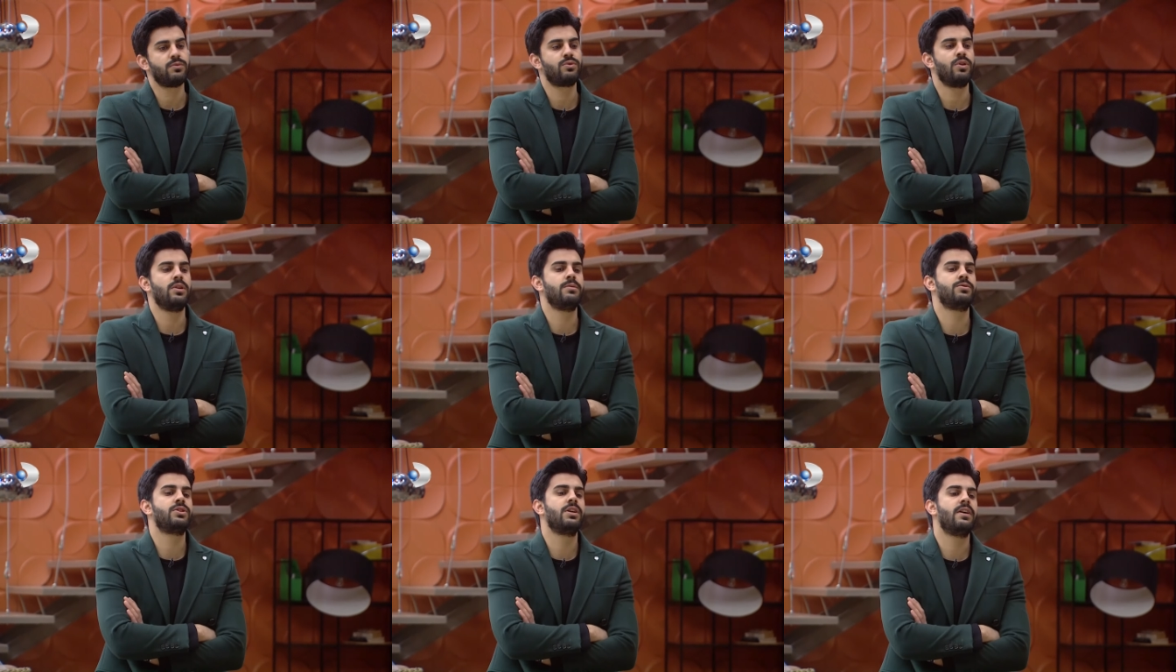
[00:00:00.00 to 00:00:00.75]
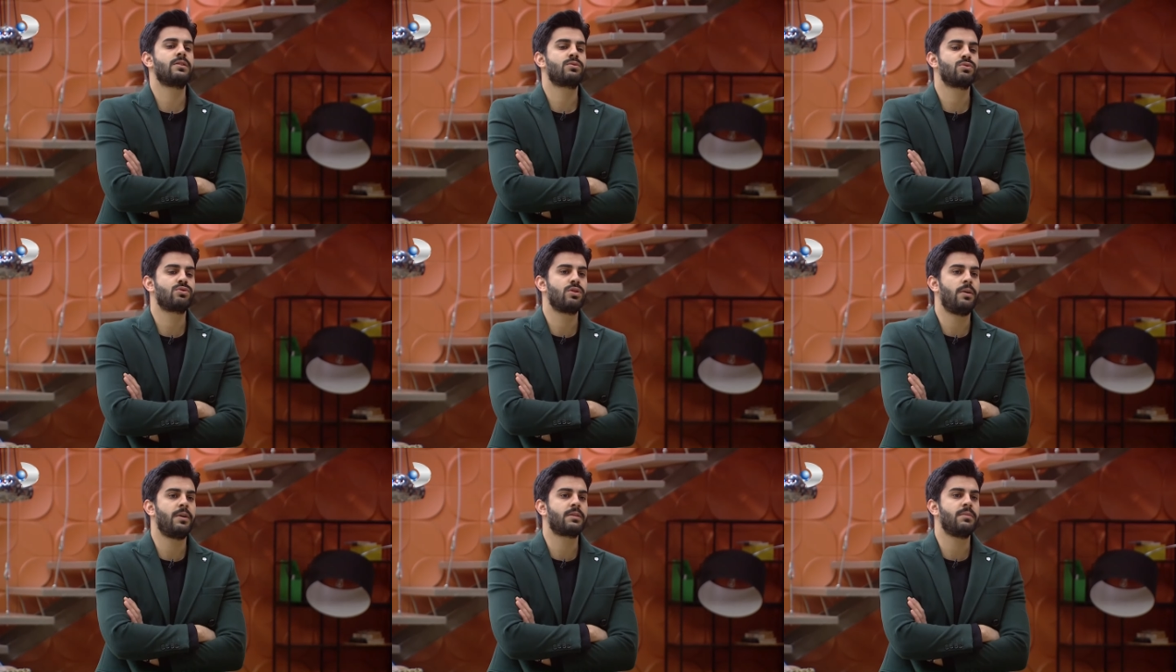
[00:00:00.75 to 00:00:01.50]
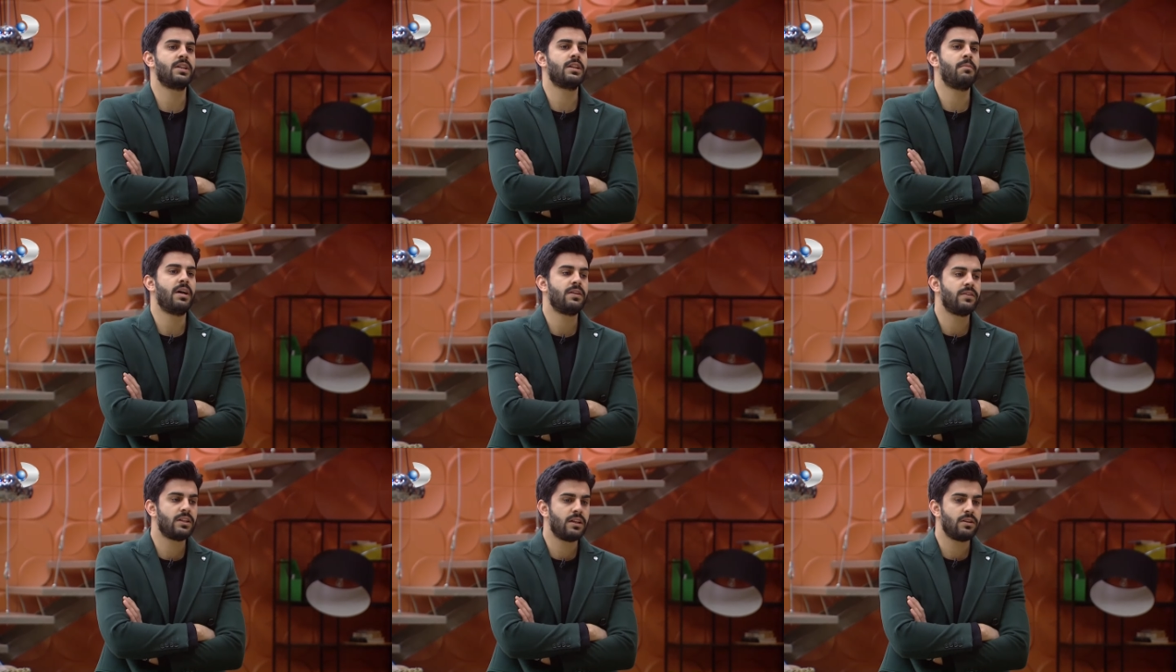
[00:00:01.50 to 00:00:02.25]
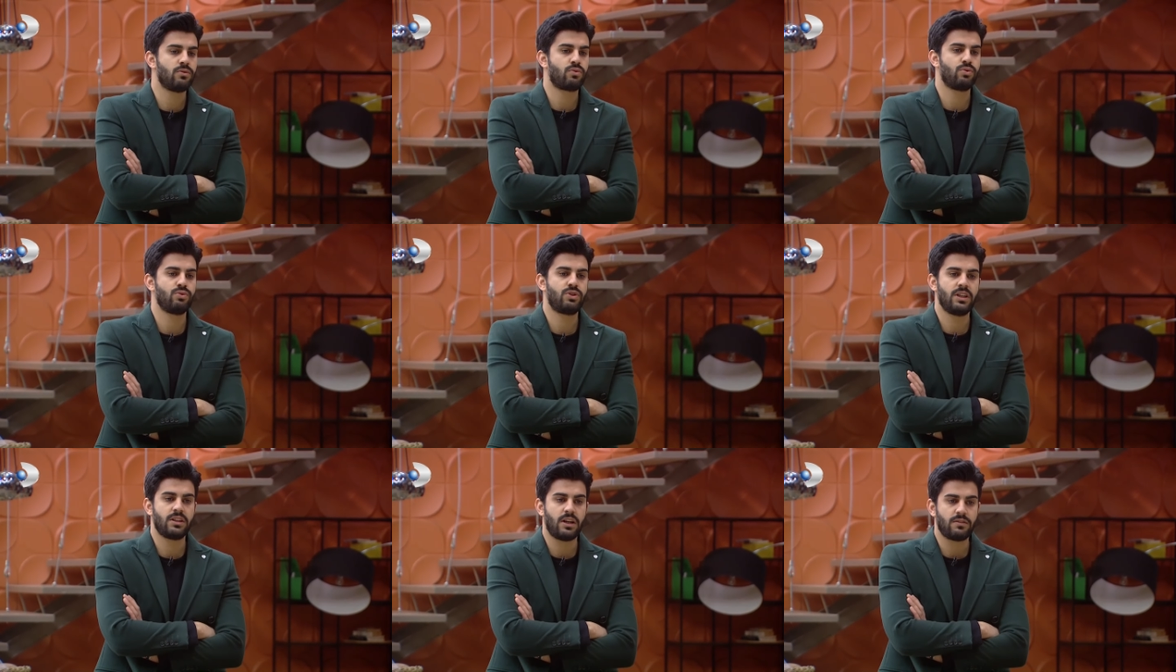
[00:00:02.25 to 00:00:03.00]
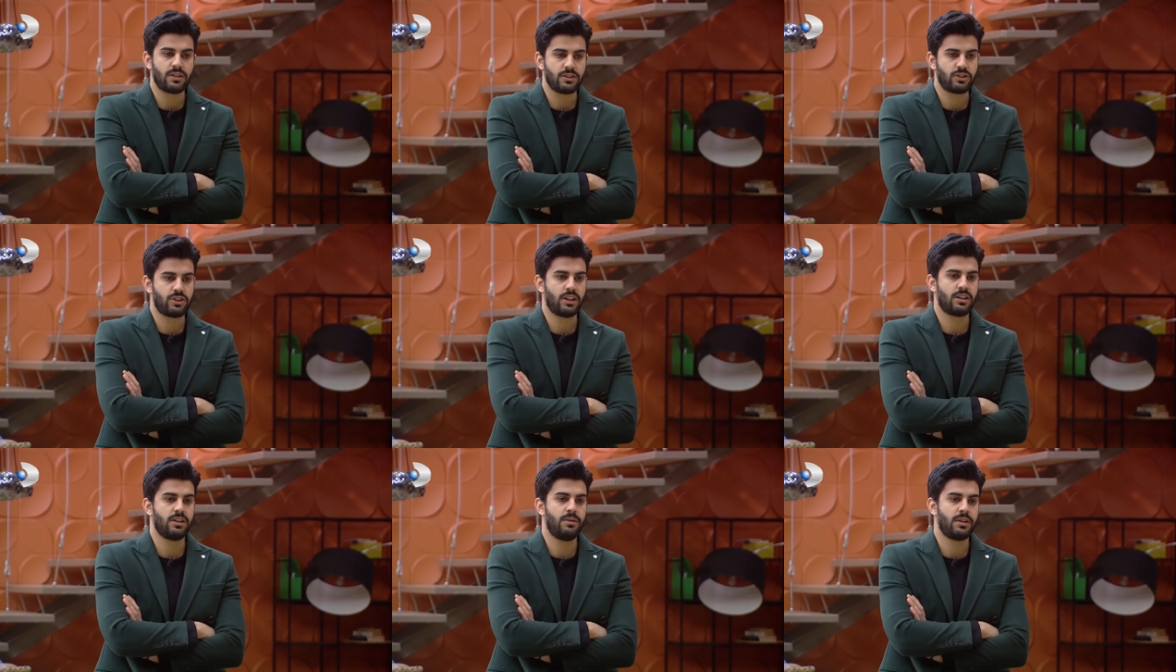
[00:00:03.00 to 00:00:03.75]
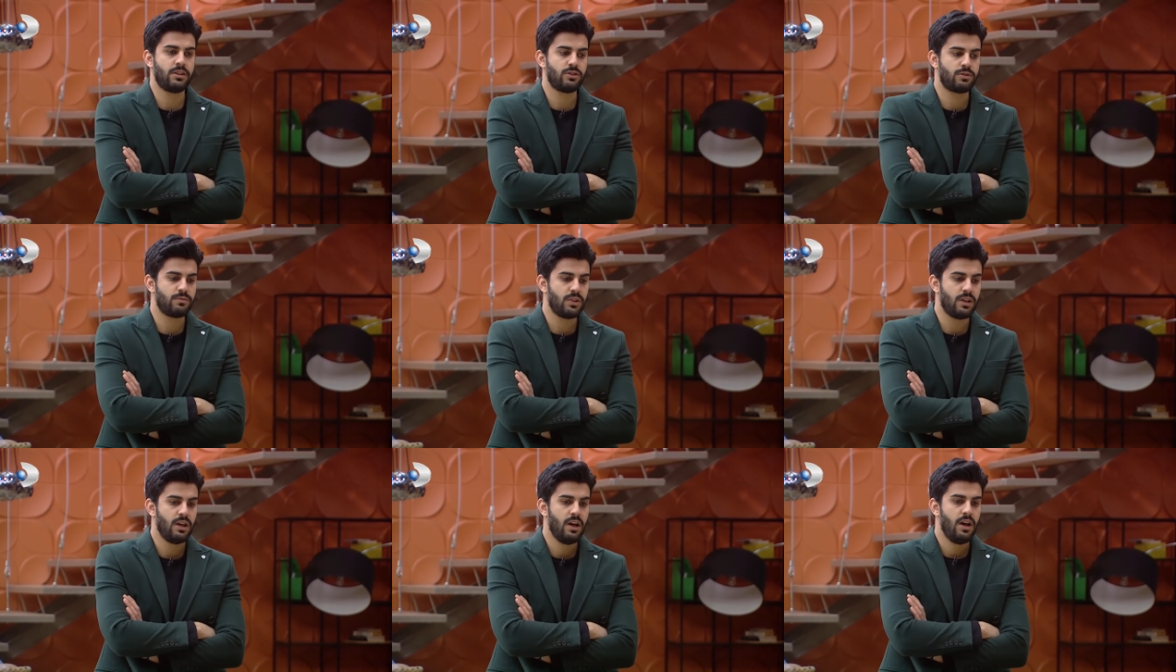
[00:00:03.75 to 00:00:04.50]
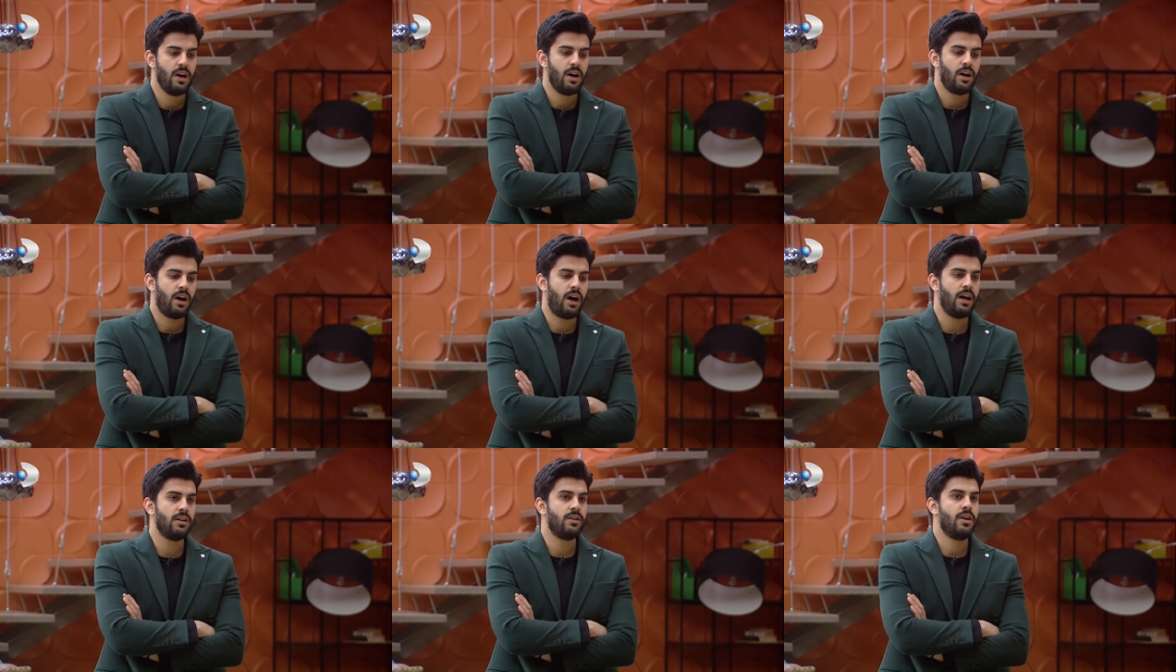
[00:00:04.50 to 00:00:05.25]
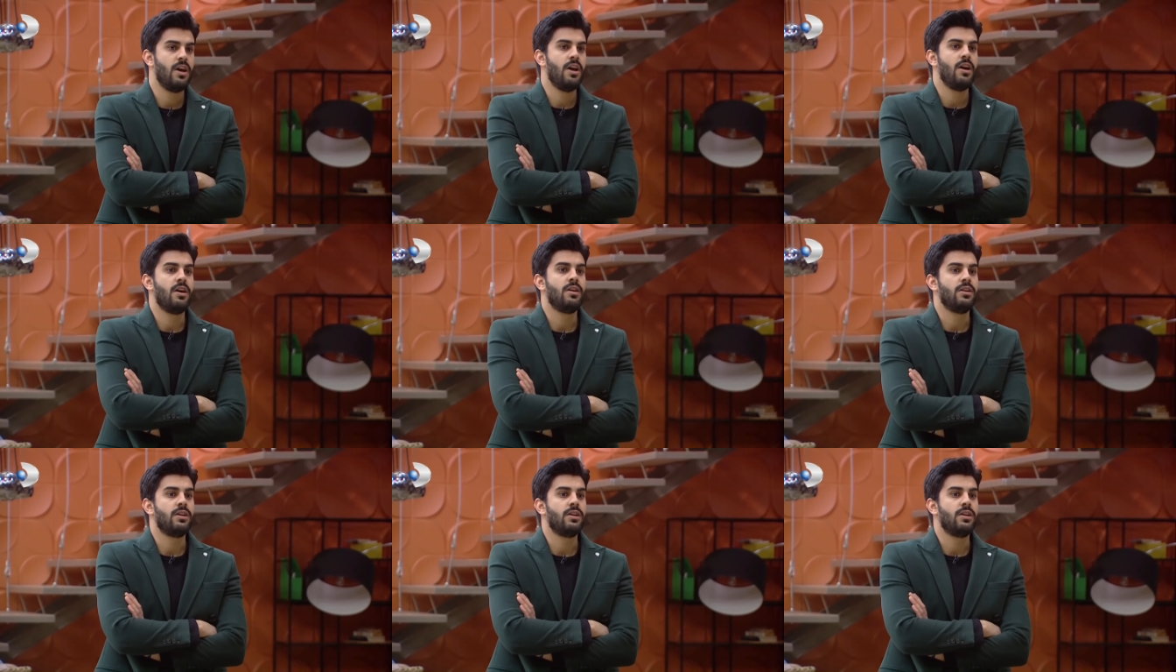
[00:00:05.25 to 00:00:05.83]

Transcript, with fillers: bir şöyle tavrı bir şey var. Normalde Kusura de- bakmayın da Merve de Tuğçe'ye davranış şekline bakın şimdi. Değil, Ama ikisi tamam de aynı abi. şöyle bir